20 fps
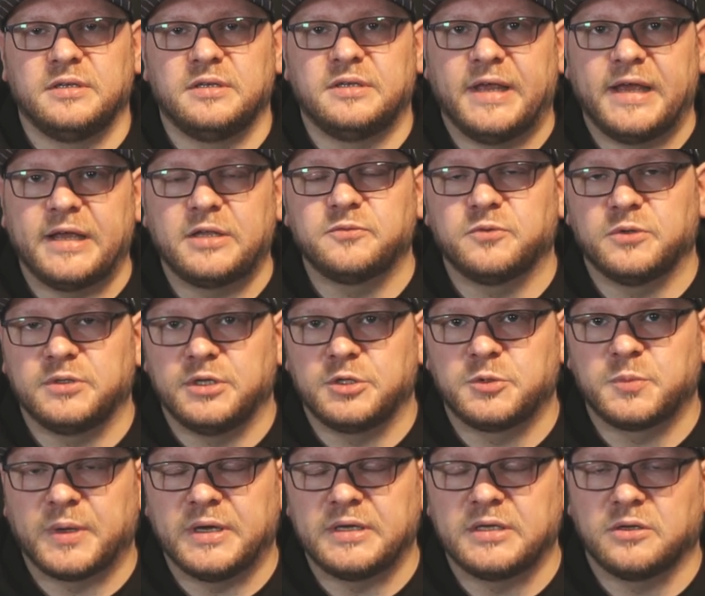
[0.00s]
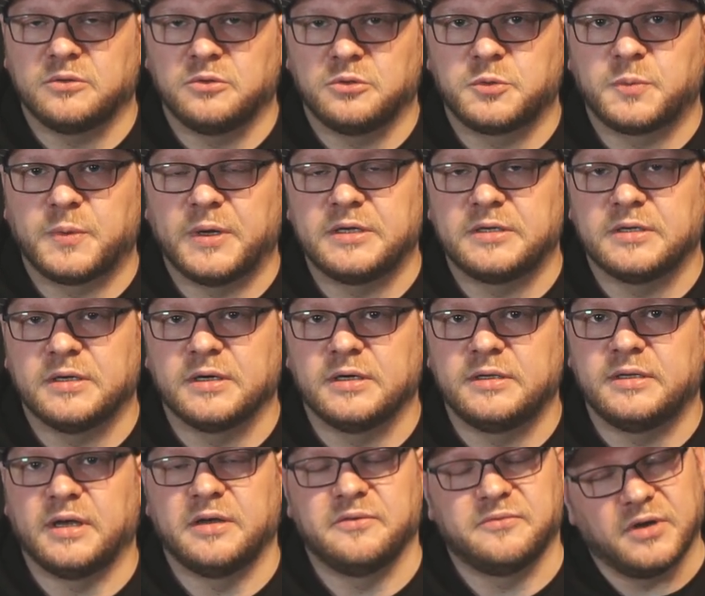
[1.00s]
die Takes von den Sprechern und
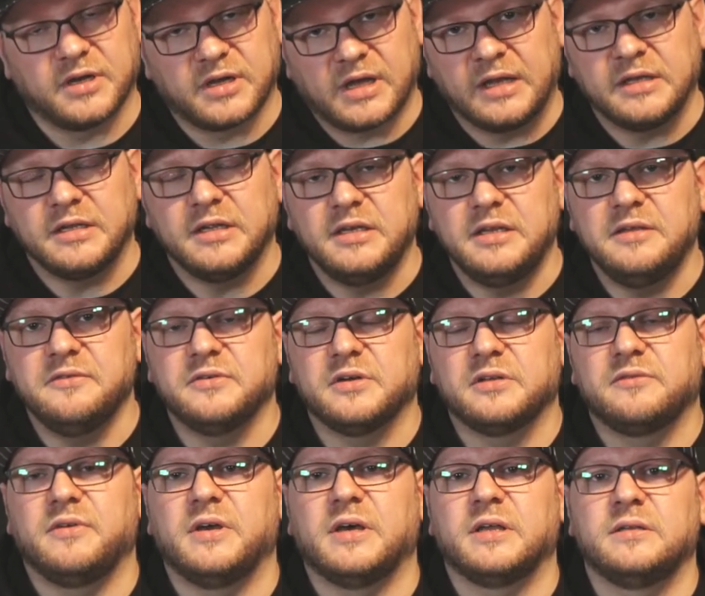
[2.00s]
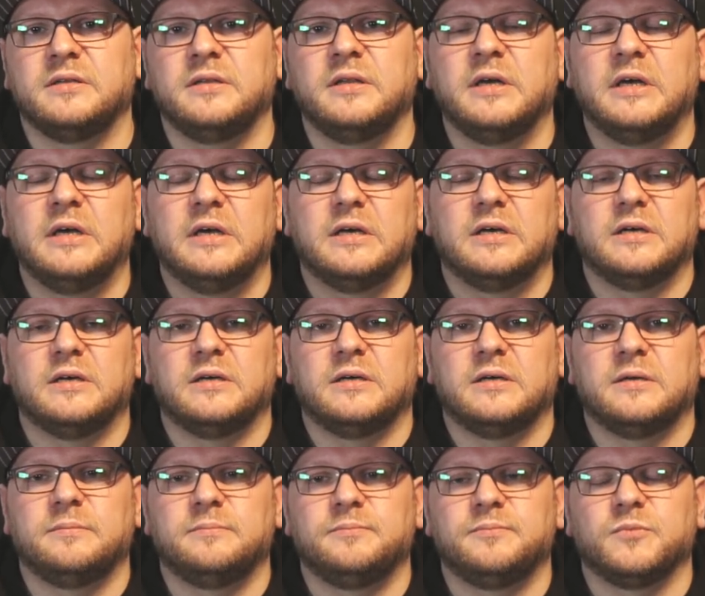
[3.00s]
Sprecherinnen einfach angeliefert werden
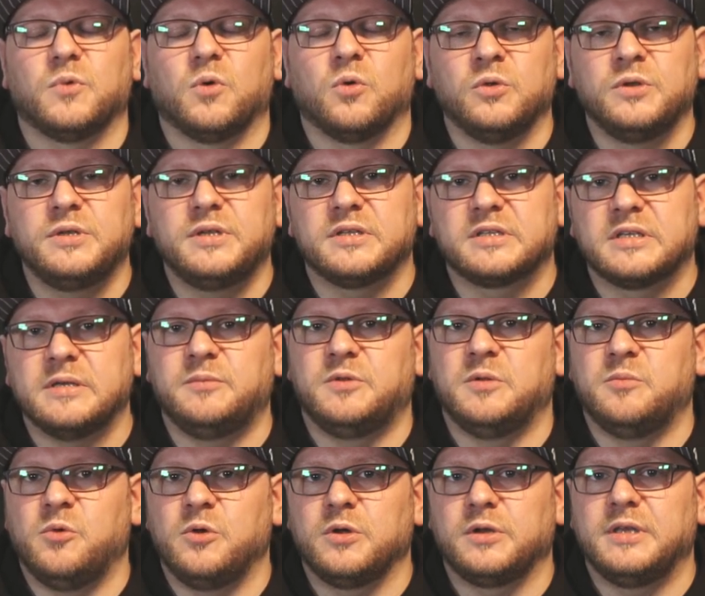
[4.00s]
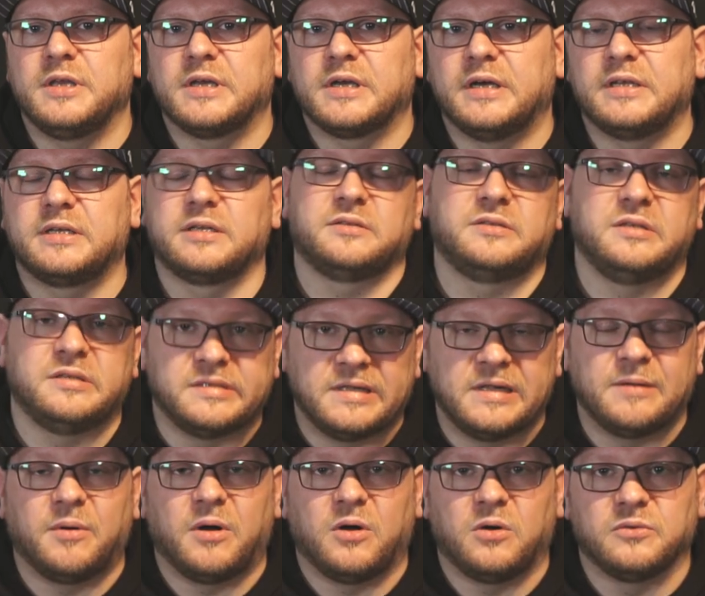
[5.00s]
ähm, und es gibt die Möglichkeit, dass ihr
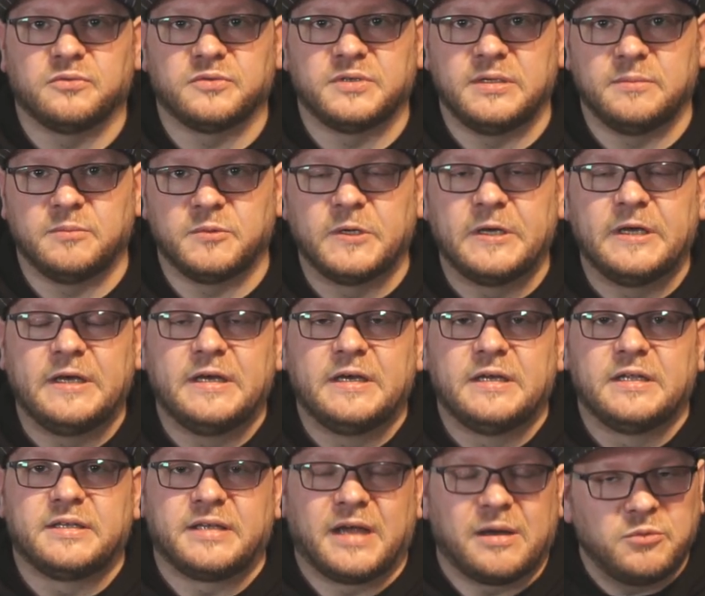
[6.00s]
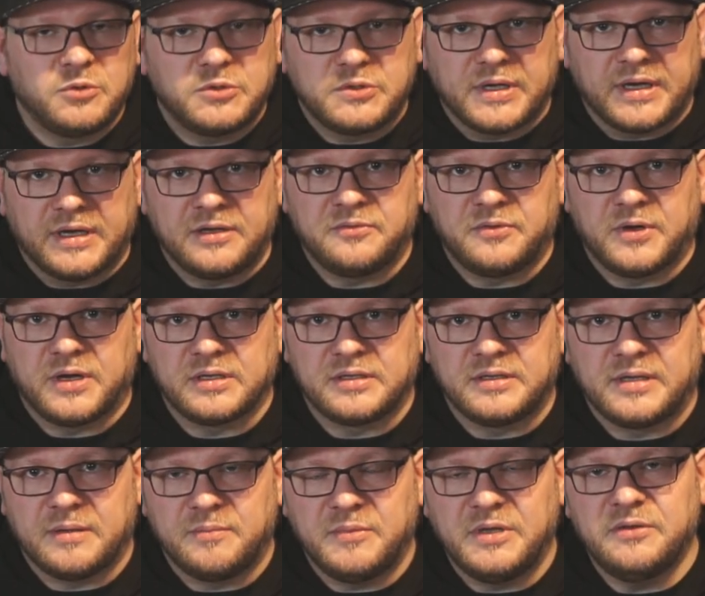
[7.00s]
selber aufnehmt. Da müsst ihr einfach
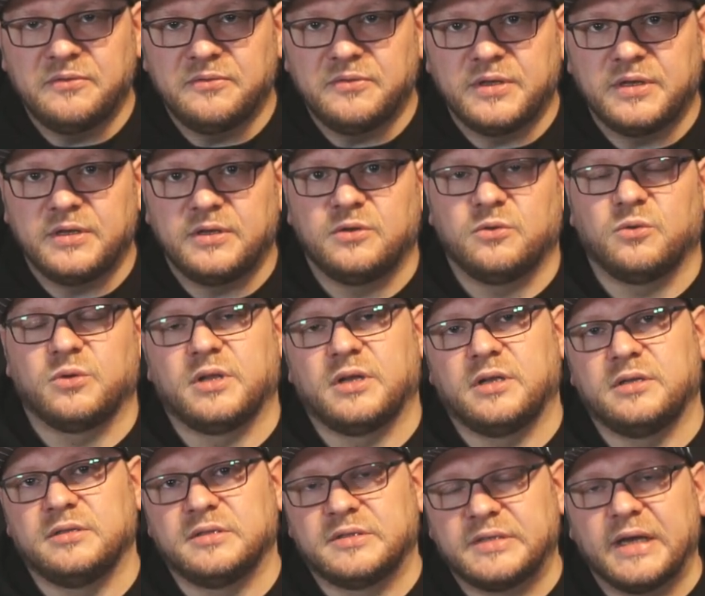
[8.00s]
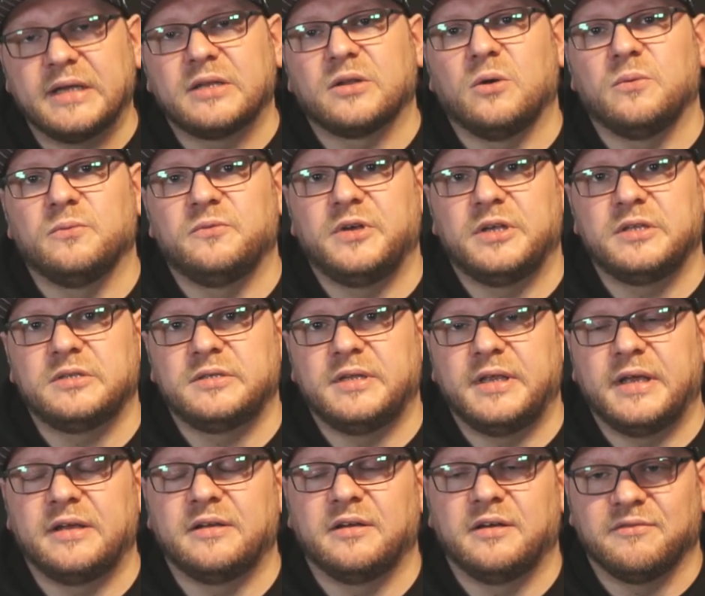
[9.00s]
einen Termin finden oder einen Zeitraum
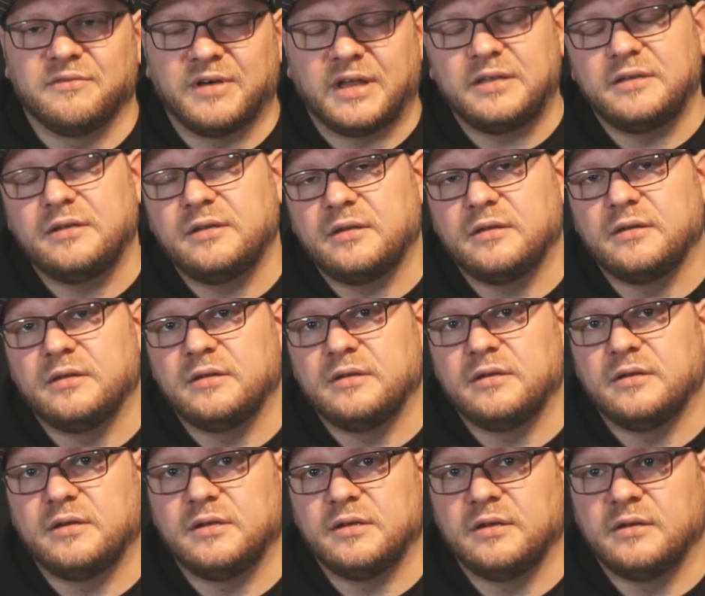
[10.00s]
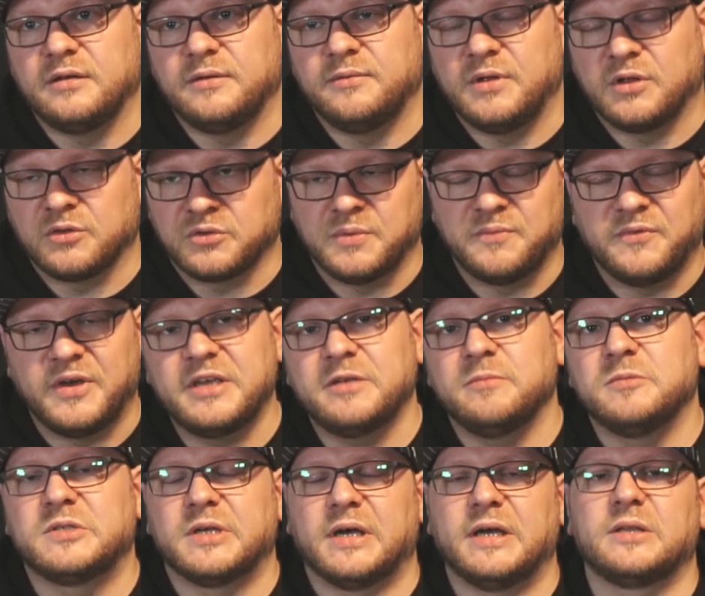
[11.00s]
festlegen, wann, äh, äh, also in
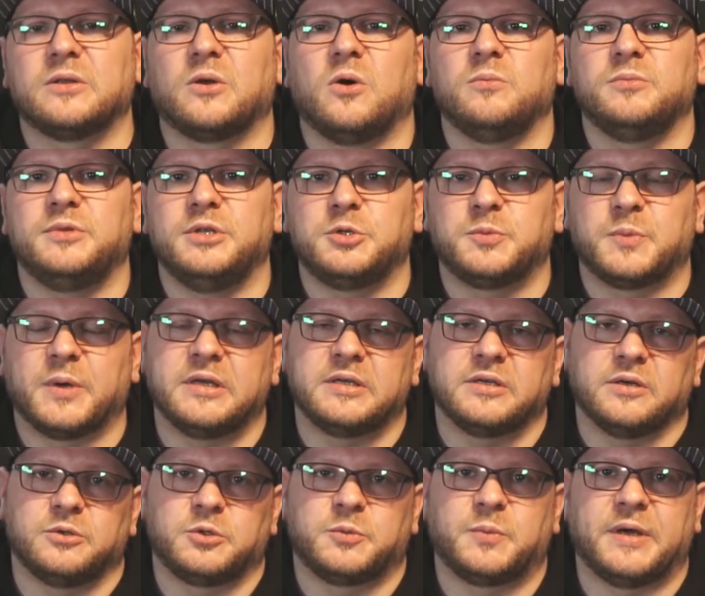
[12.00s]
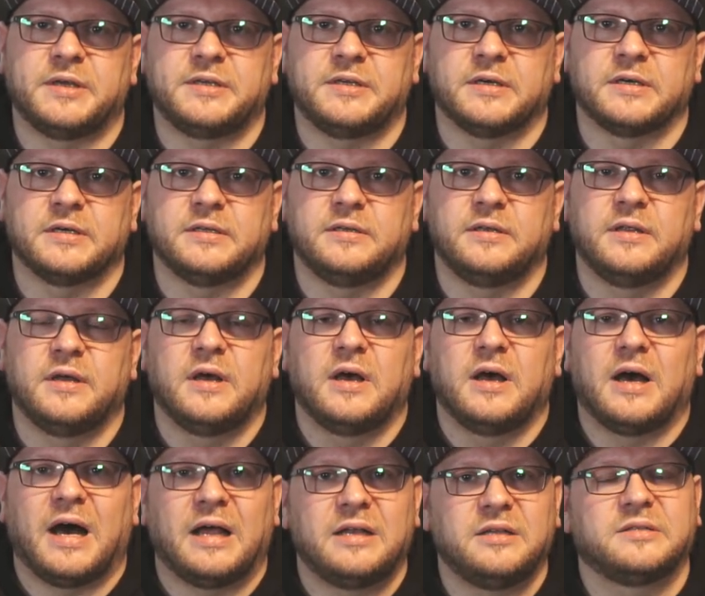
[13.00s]
welchem Zeitraum die Sprecher und Sprecherinnen
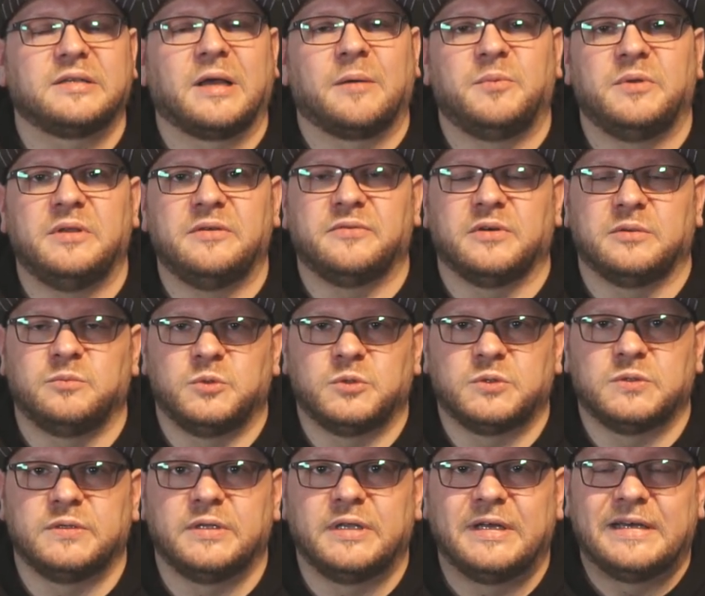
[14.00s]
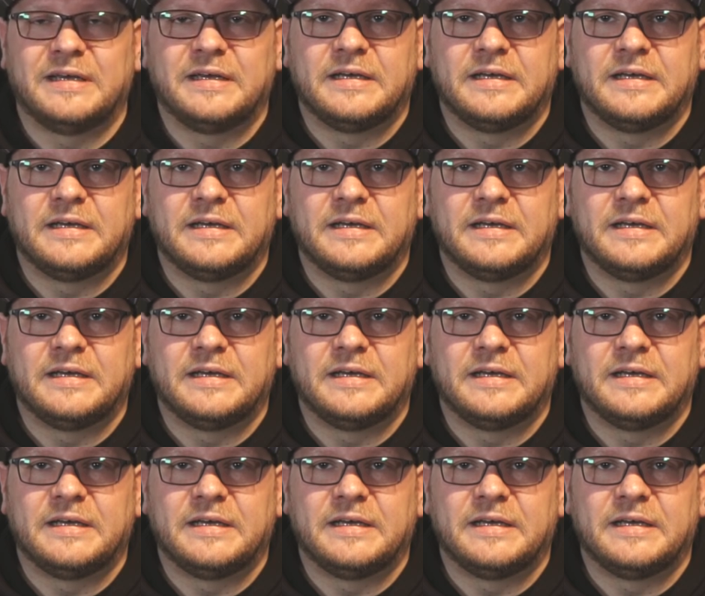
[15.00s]
alles abliefern müssen.